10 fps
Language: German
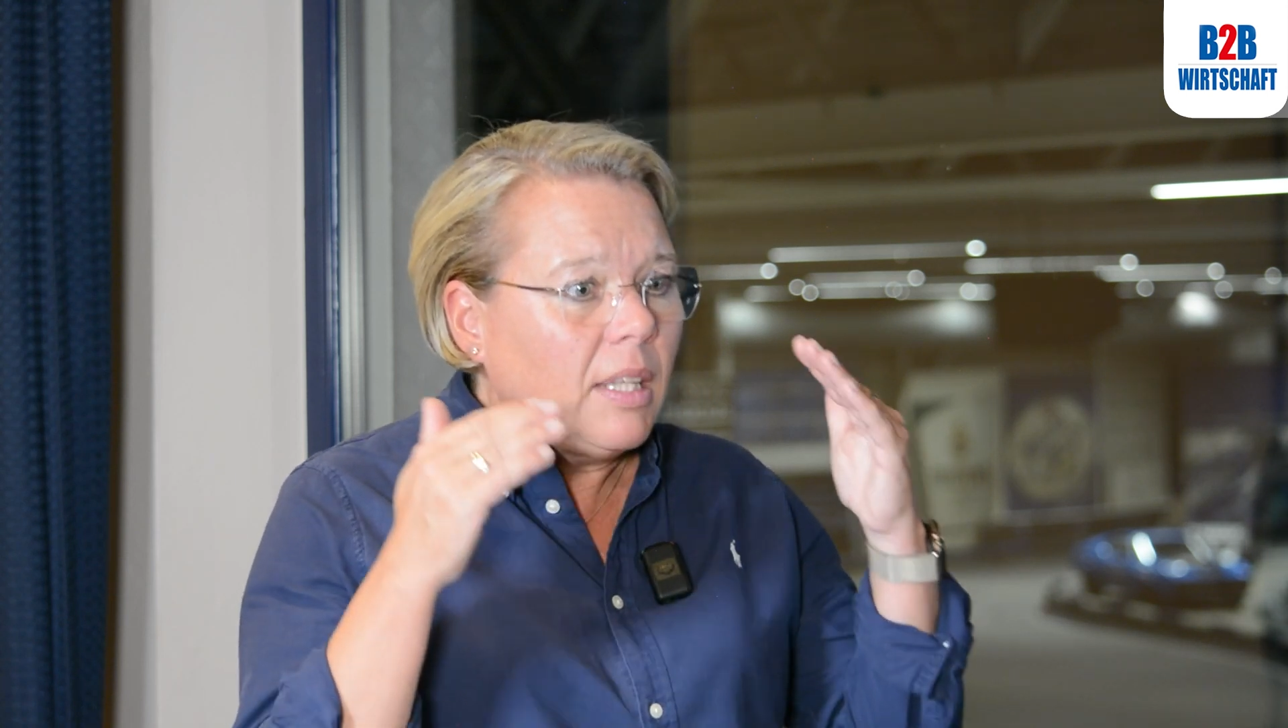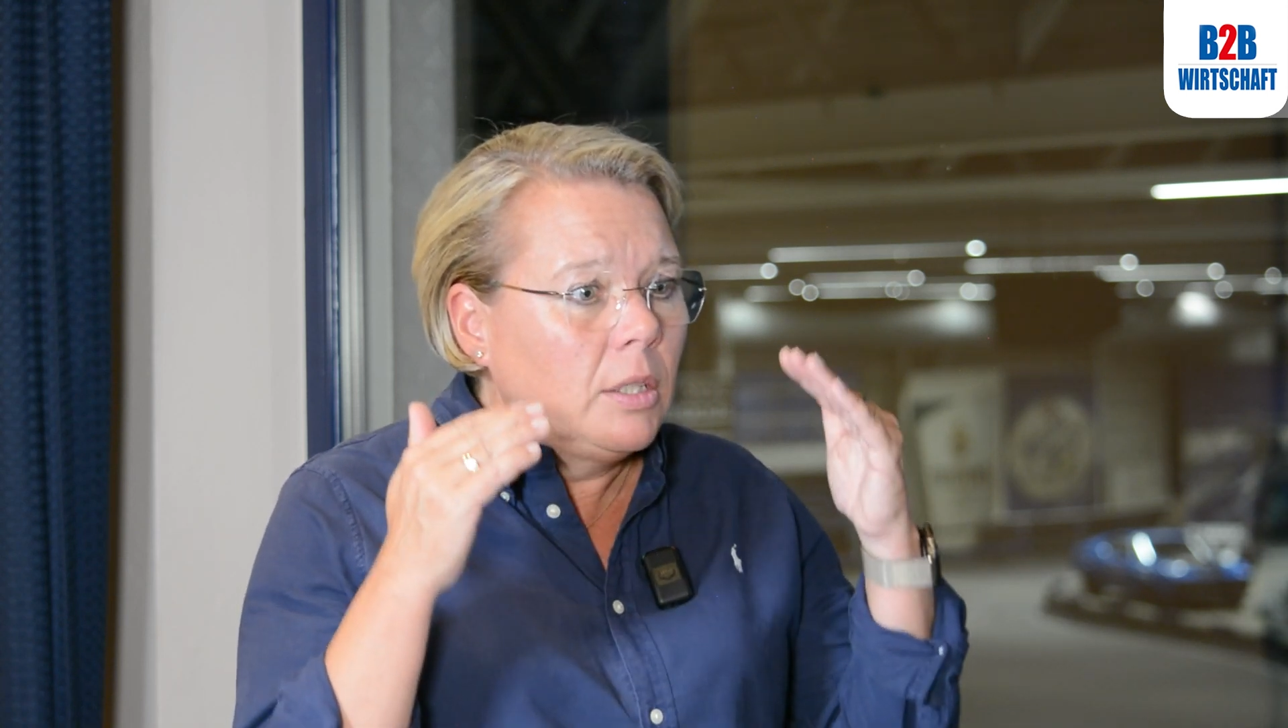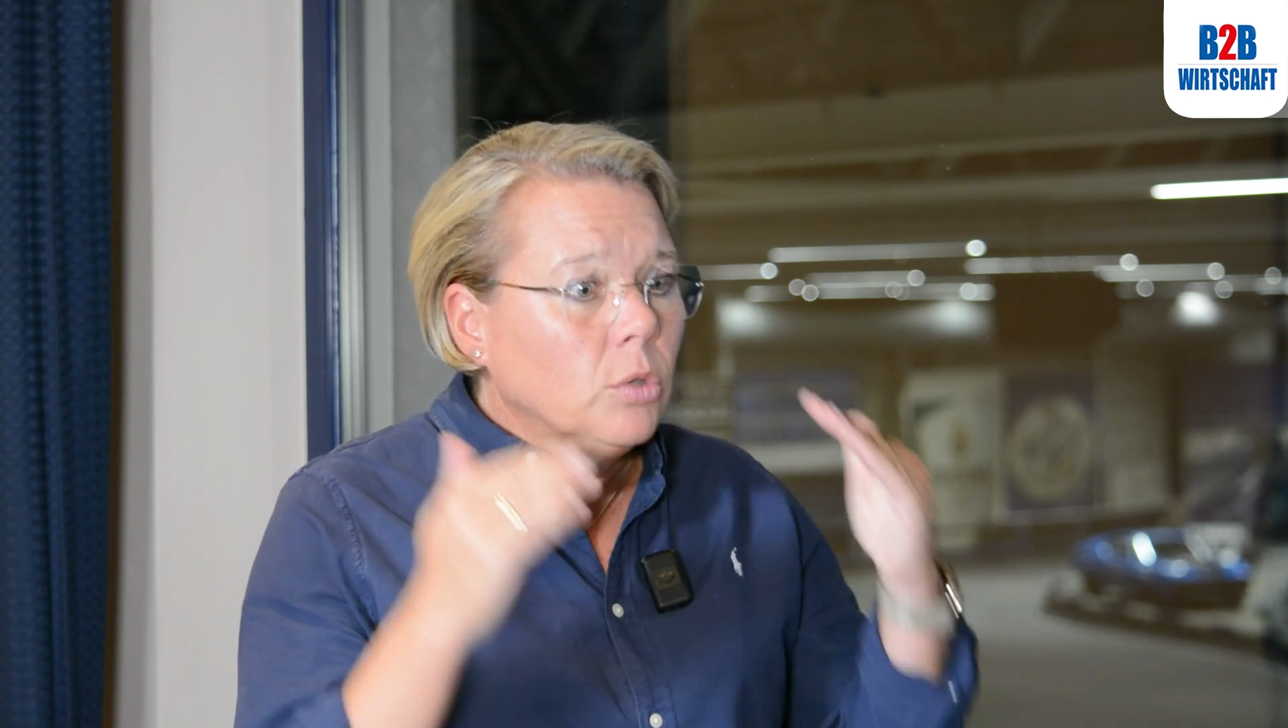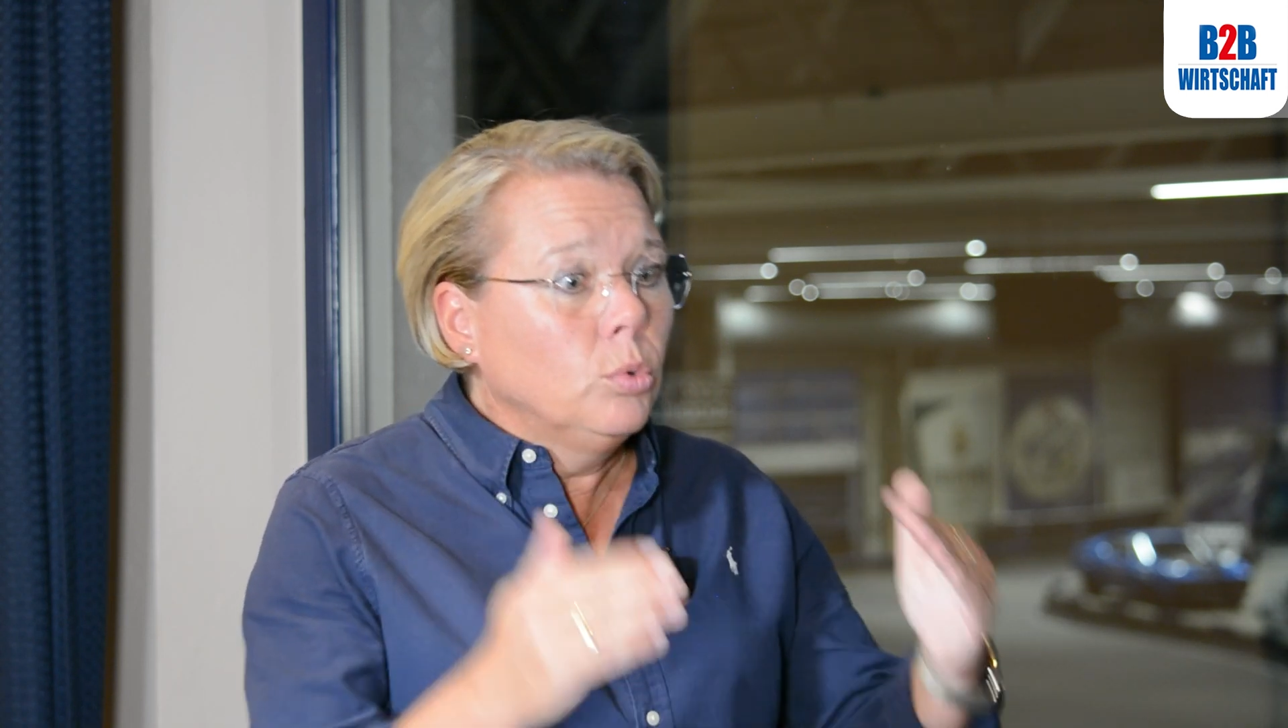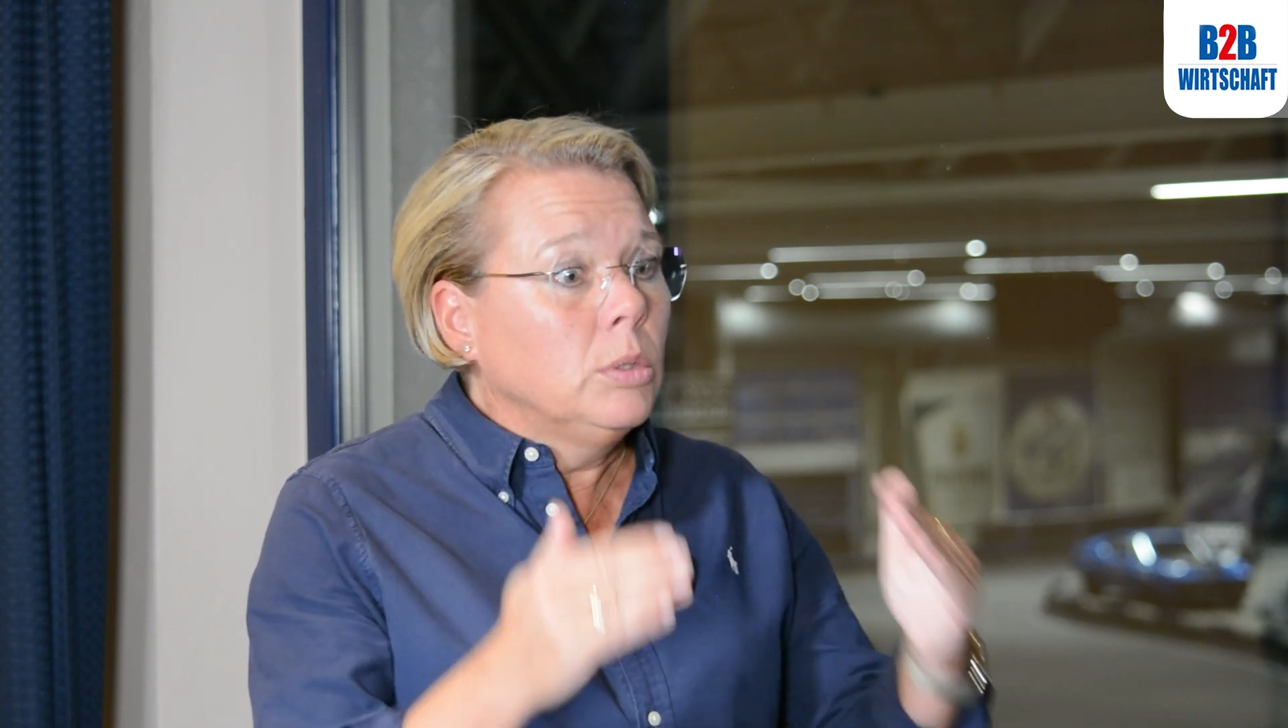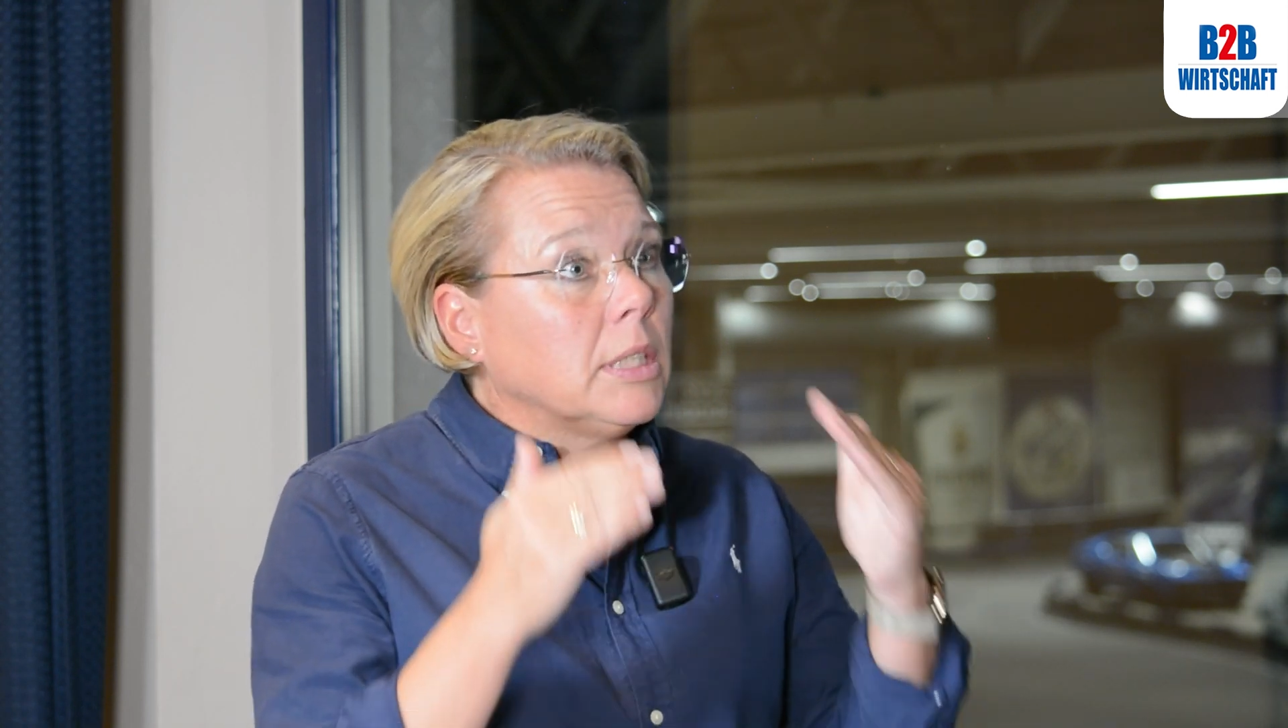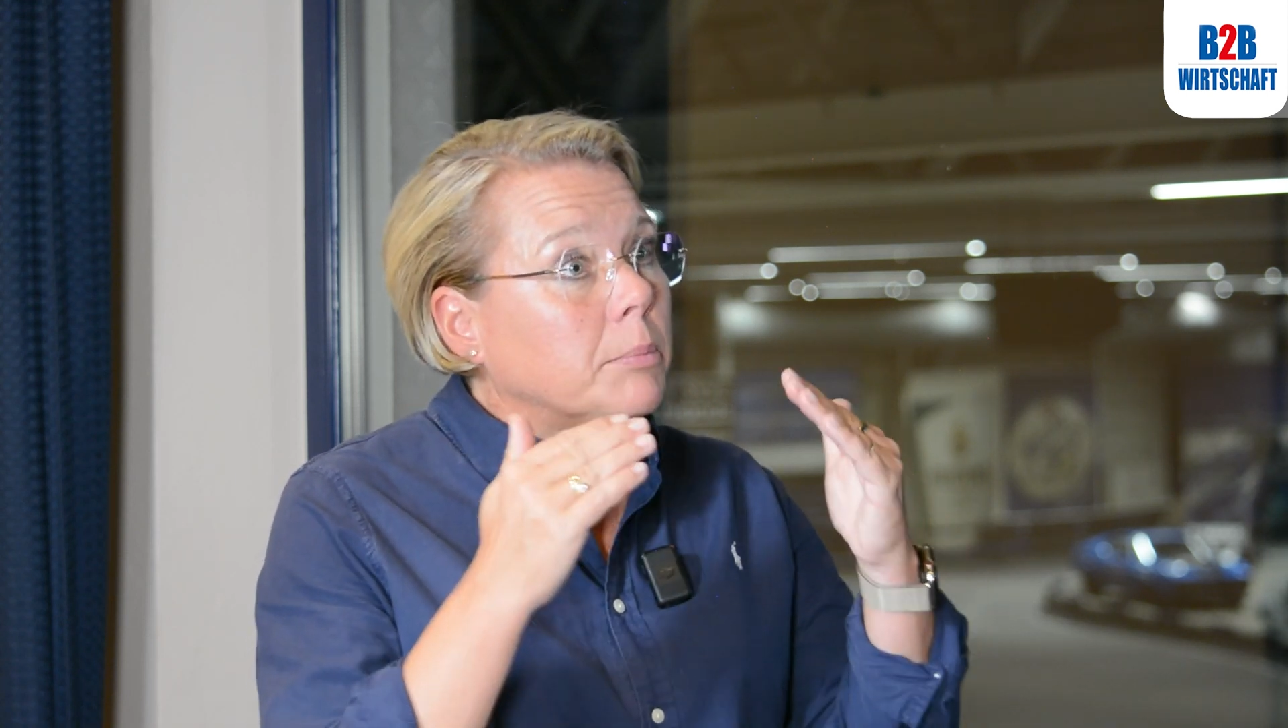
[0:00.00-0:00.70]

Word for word: eine gute